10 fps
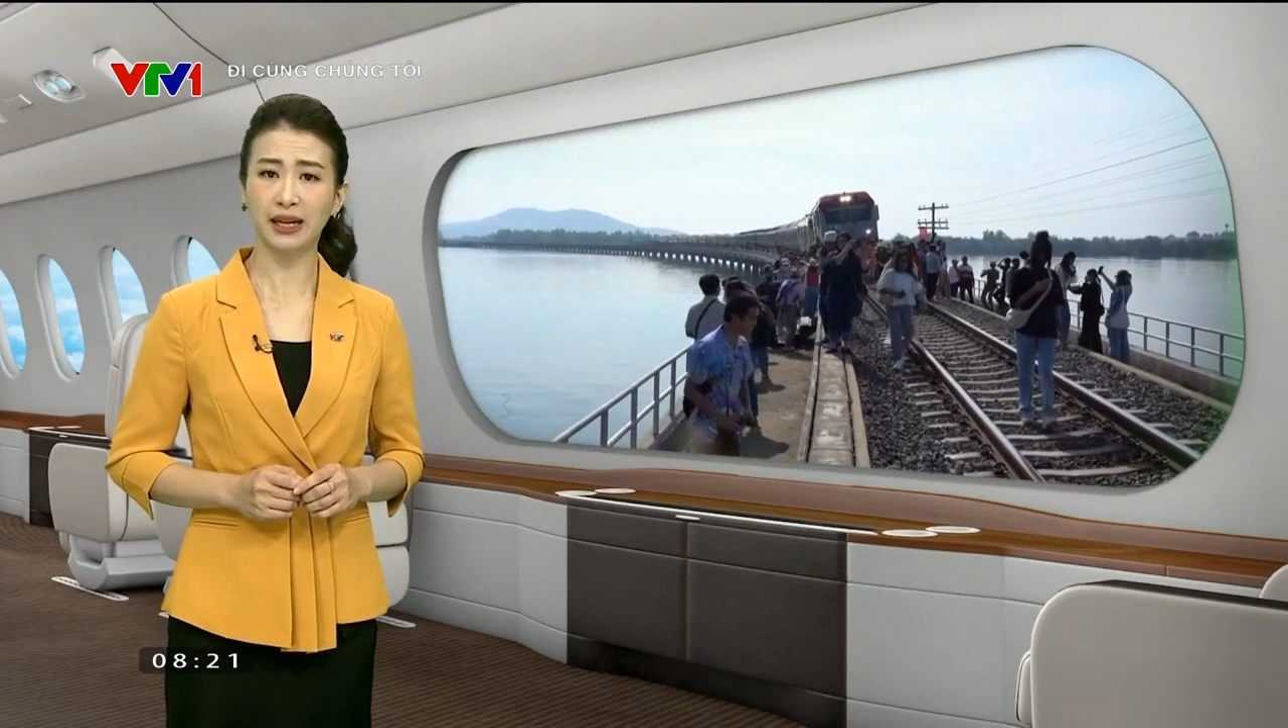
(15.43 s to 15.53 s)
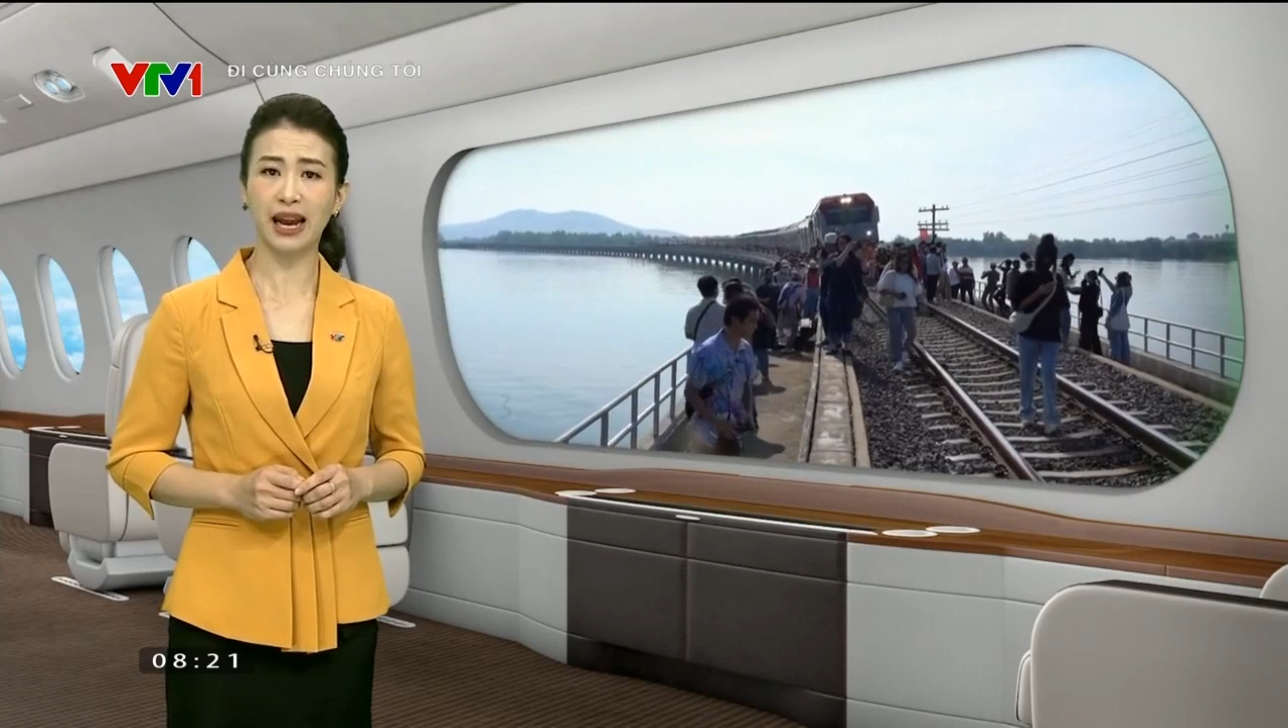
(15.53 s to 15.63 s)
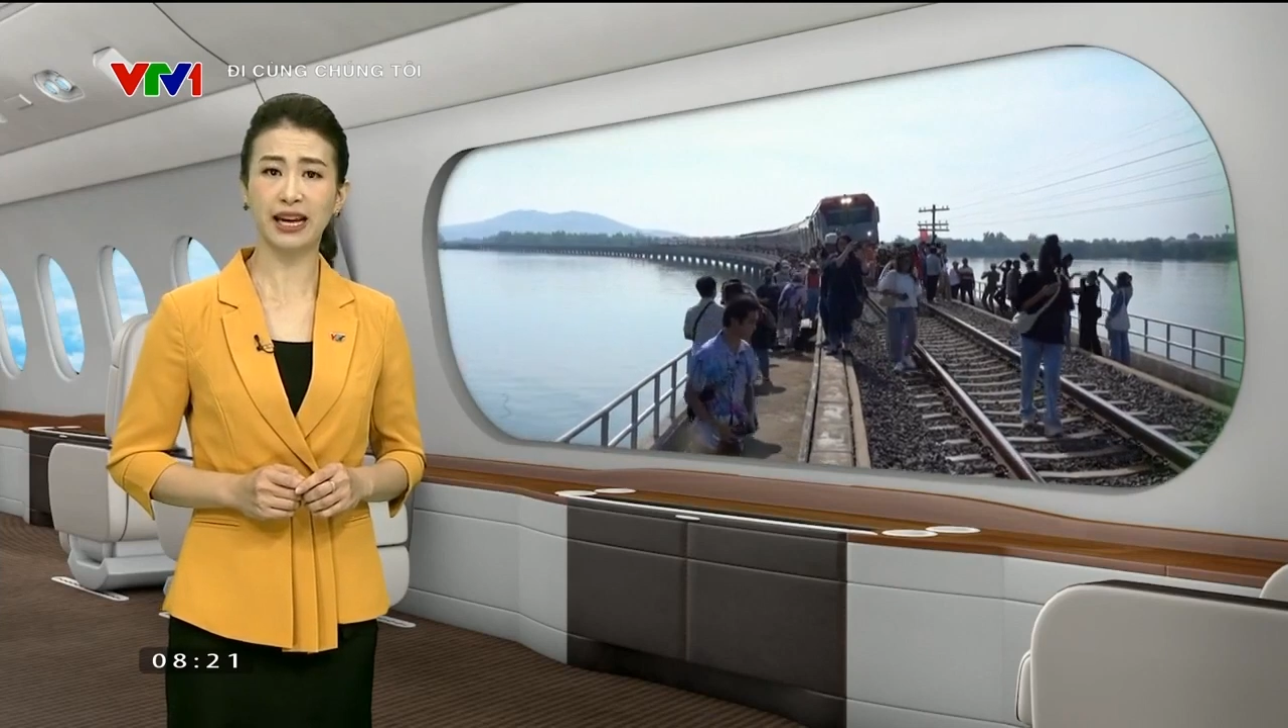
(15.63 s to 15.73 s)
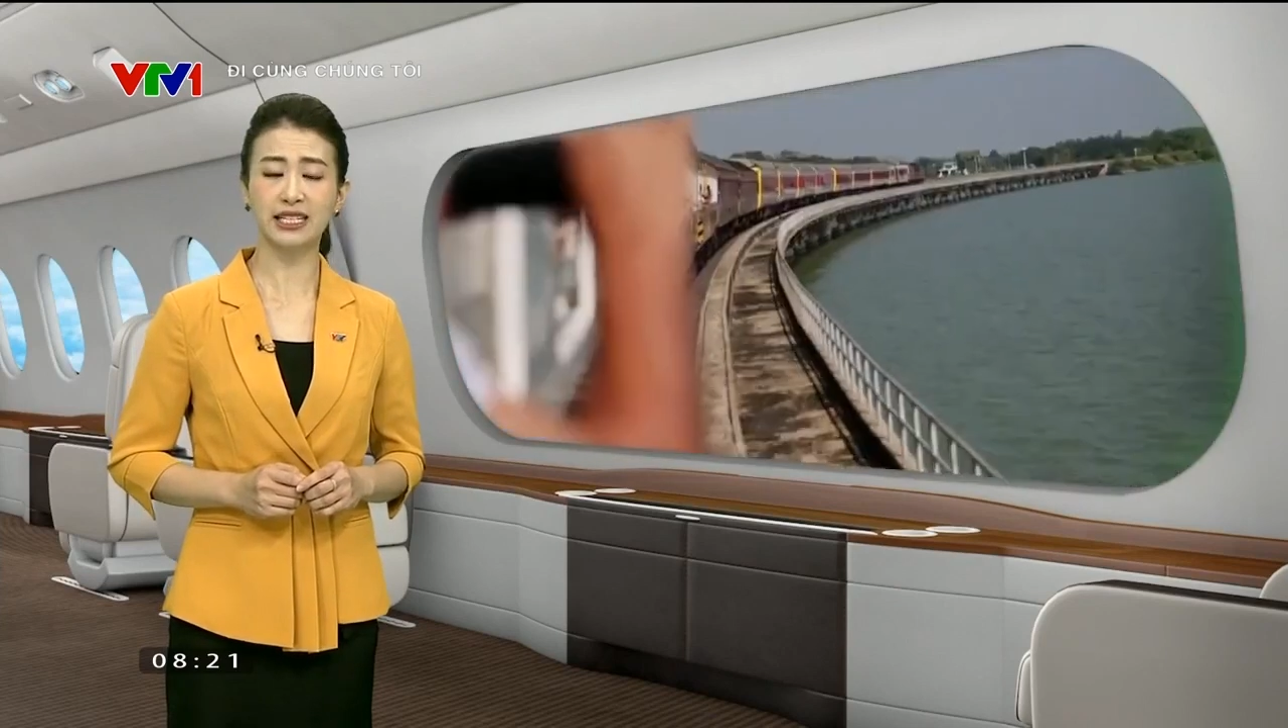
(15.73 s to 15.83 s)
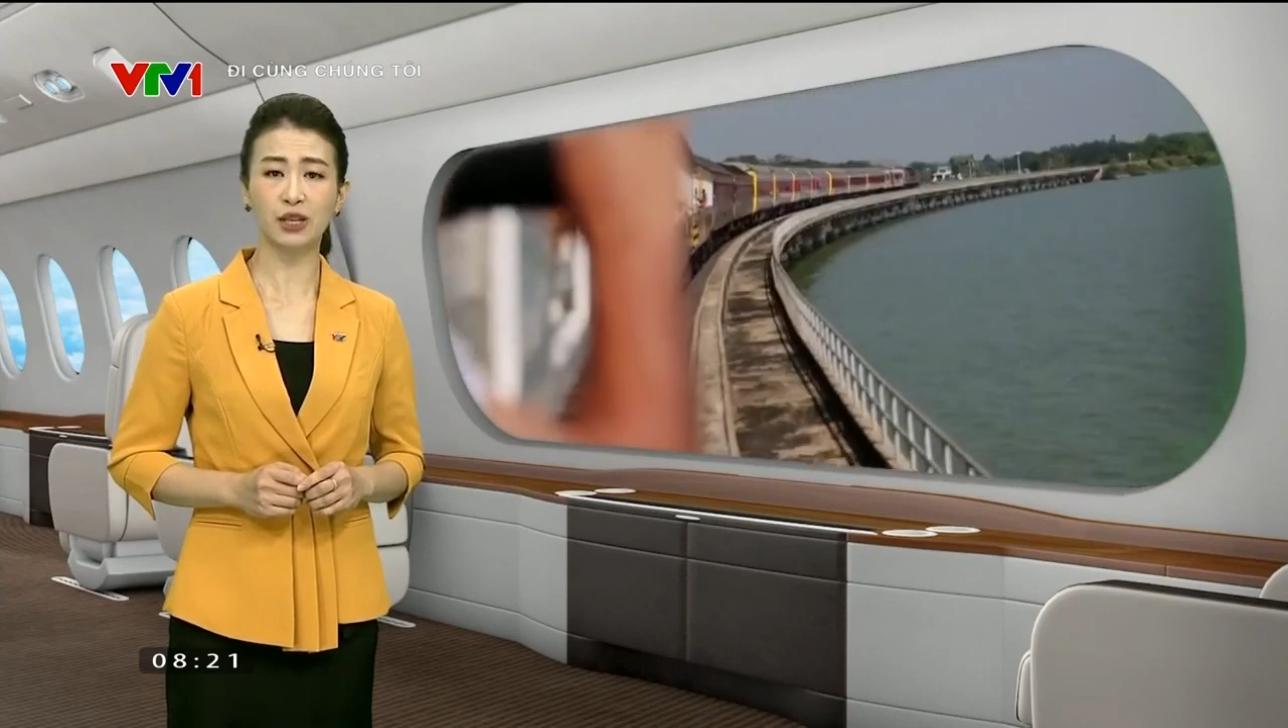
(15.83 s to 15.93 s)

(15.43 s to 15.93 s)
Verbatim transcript: biệt này